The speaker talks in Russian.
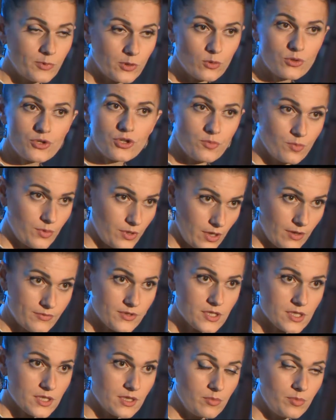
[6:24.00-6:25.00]
первую очередь мои
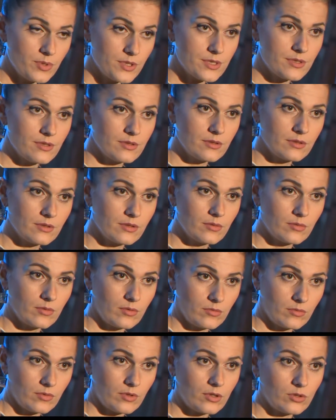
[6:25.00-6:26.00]
авторские песни
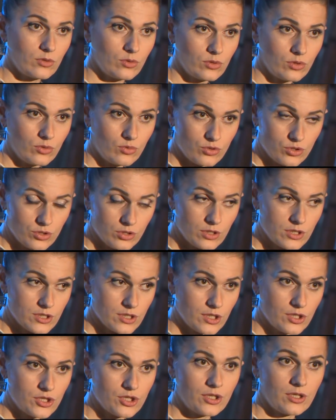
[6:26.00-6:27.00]
которых уже
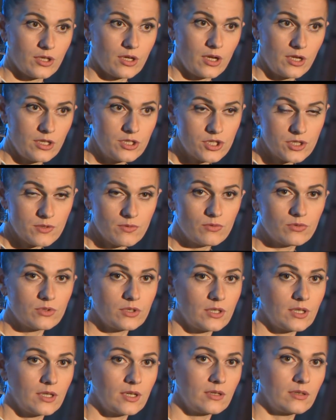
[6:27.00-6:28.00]
достаточное количество. Вот
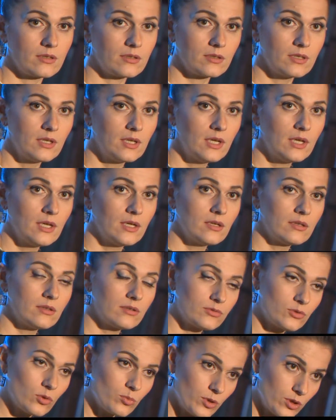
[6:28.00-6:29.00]
я э,
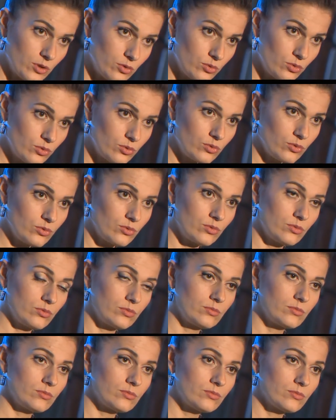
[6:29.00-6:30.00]
в том году
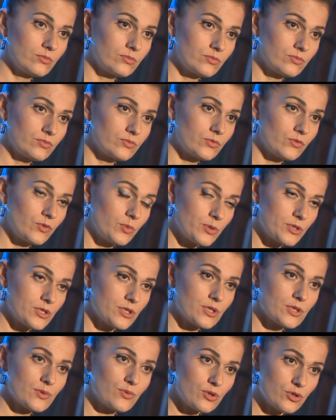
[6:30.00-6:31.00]

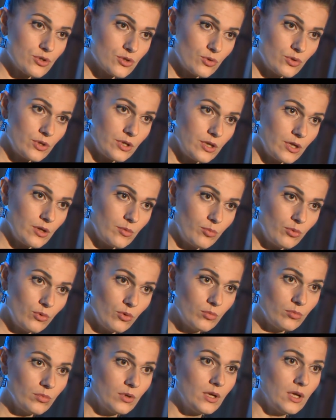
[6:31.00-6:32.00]
выпустила свой сольный
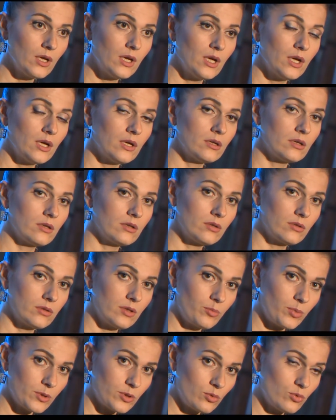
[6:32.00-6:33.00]
альбом, э, на
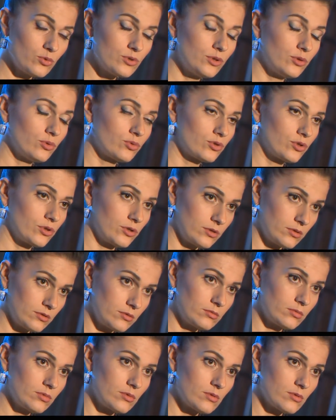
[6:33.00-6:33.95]
подходе уже